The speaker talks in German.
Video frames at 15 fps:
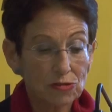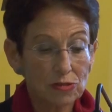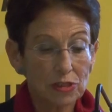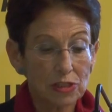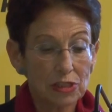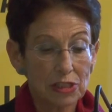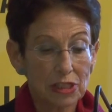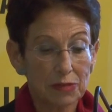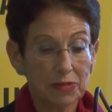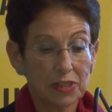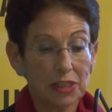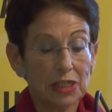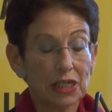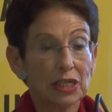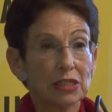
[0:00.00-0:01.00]
und
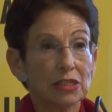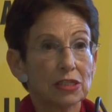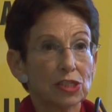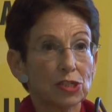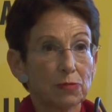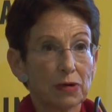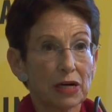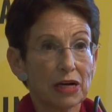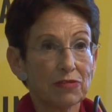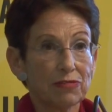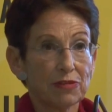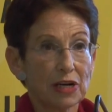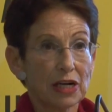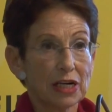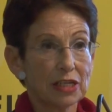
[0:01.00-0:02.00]
diskriminierendes
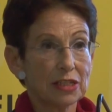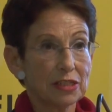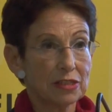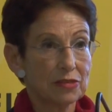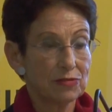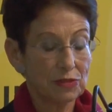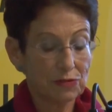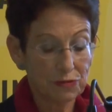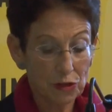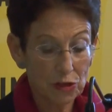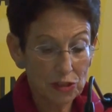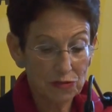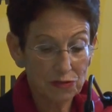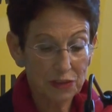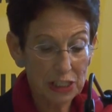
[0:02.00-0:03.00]
Sprachverhalten wie
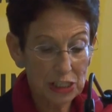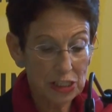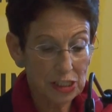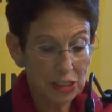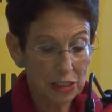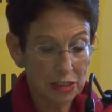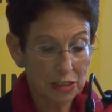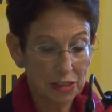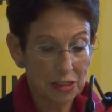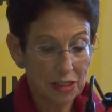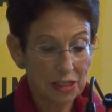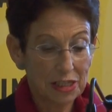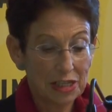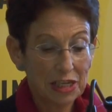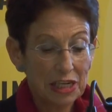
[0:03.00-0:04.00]
folgt feststellen.
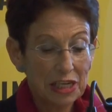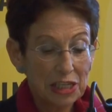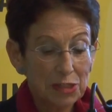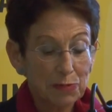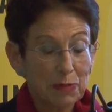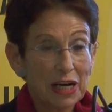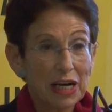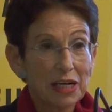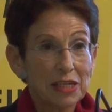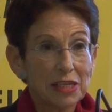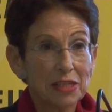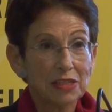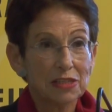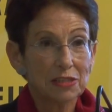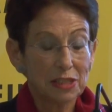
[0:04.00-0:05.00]
Sprache
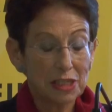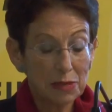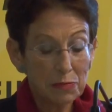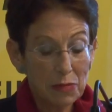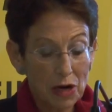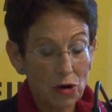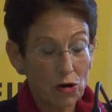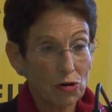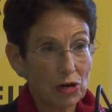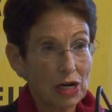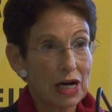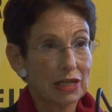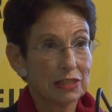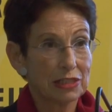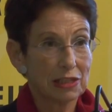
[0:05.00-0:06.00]
ist immer auch
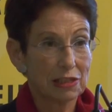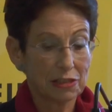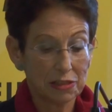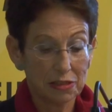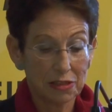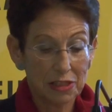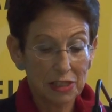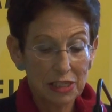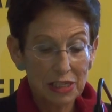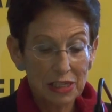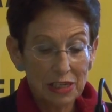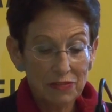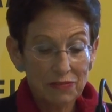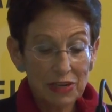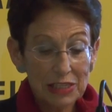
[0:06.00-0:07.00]
Handeln.
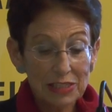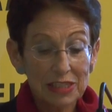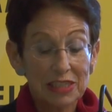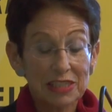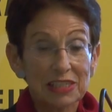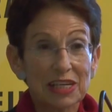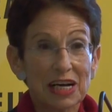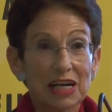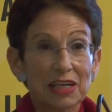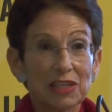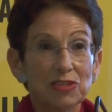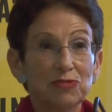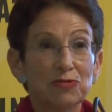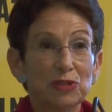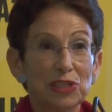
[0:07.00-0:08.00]
Was
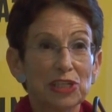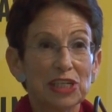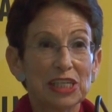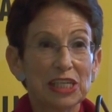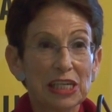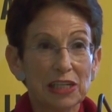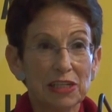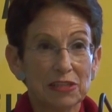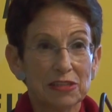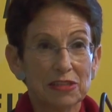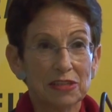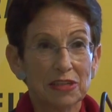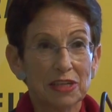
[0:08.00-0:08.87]
gesagt wurde, gilt.